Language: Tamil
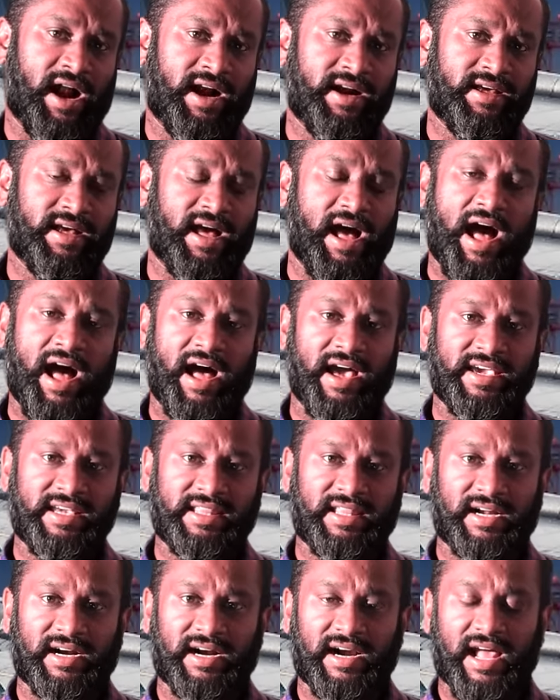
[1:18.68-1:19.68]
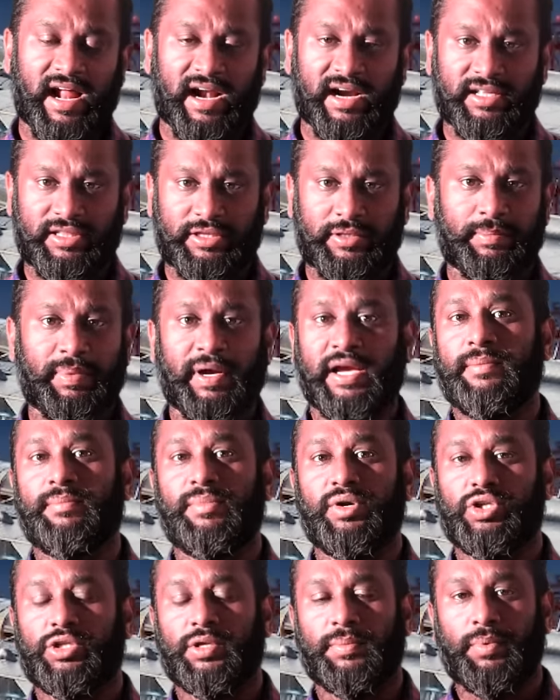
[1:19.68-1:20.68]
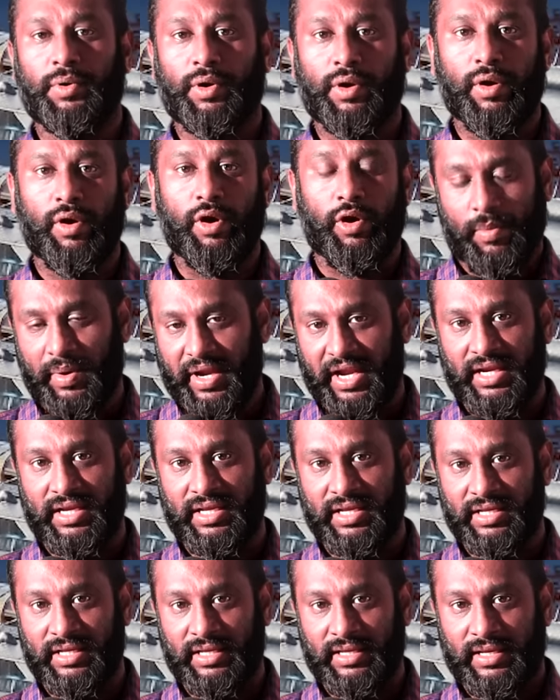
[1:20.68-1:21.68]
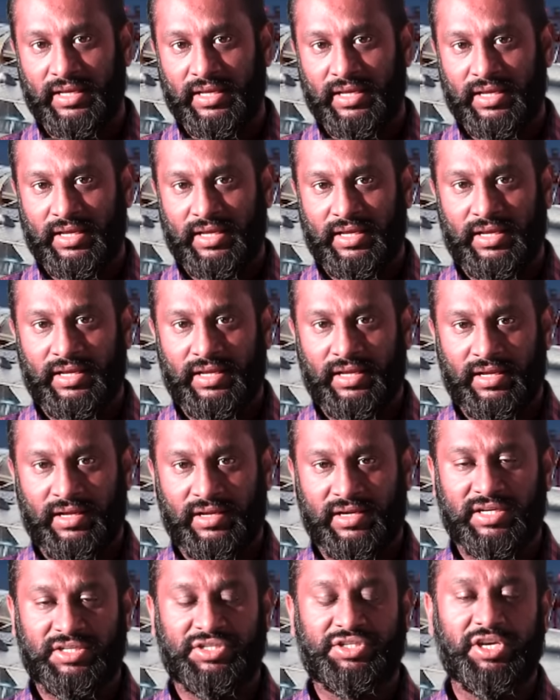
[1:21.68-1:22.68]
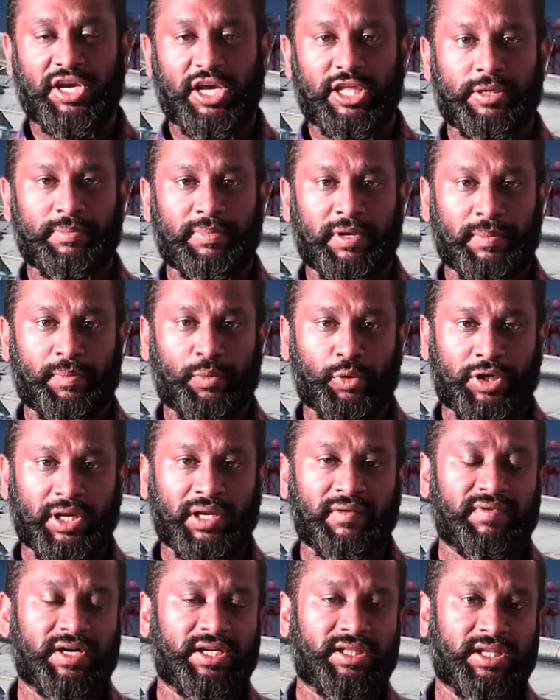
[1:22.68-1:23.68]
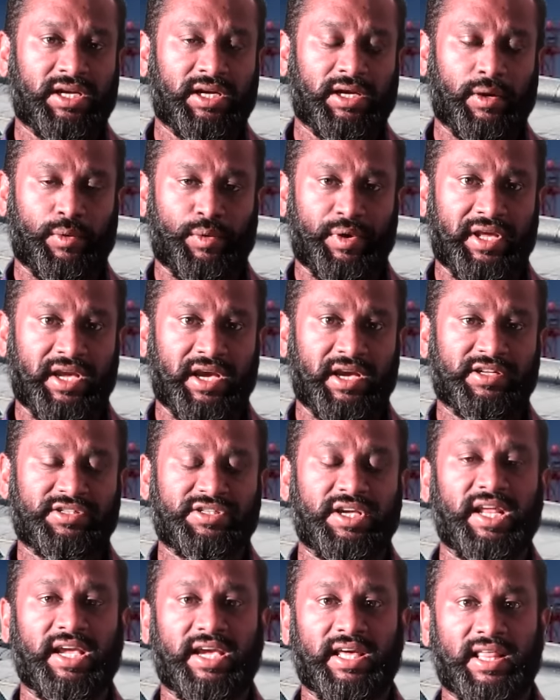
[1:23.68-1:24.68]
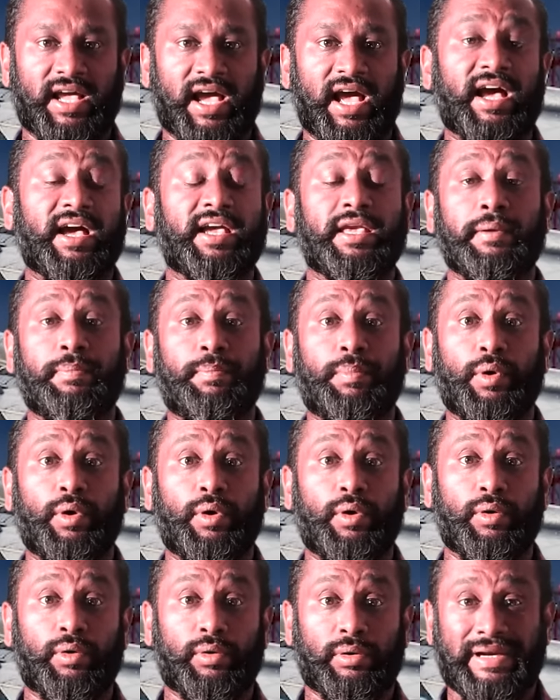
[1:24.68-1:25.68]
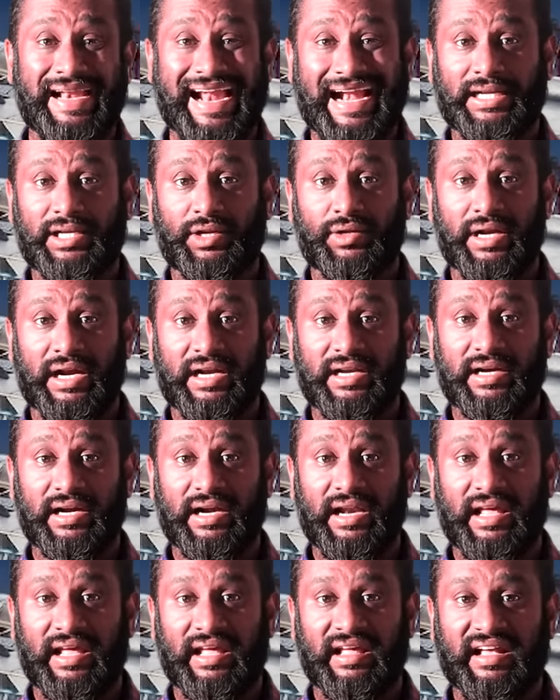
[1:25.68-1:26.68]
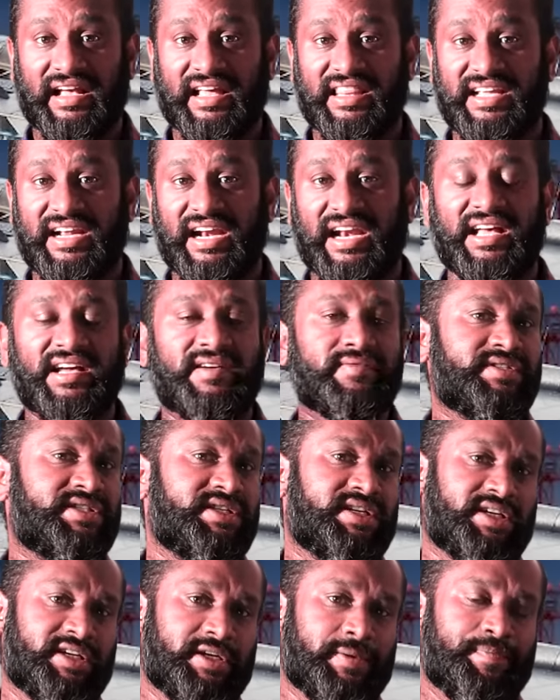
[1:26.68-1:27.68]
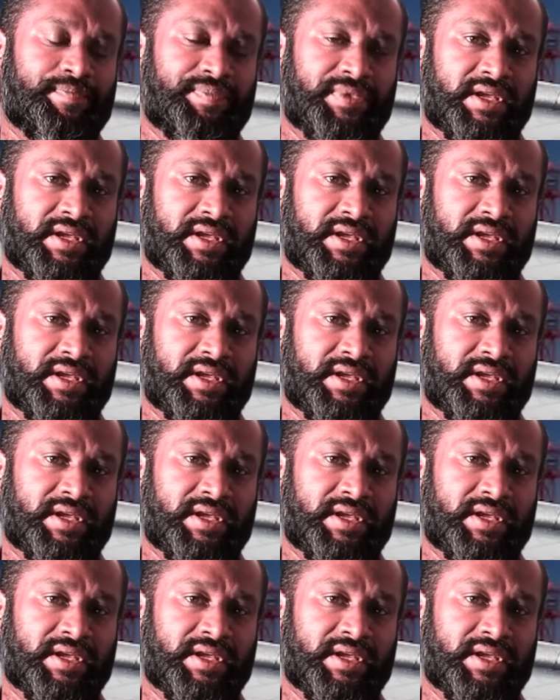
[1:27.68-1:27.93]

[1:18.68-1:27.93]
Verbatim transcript: அணு ஆயுதங்களை அடுத்து பயன்படுத்த போகிறோம் அப்படின்னு ரஷ்ய அதிபர் புட்டின் விடுத்திருக்கக்கூடிய எச்சரிக்கை தான் இப்போது நேட்டோ நாடுகளை கதிகலங்க வச்சுருக்கு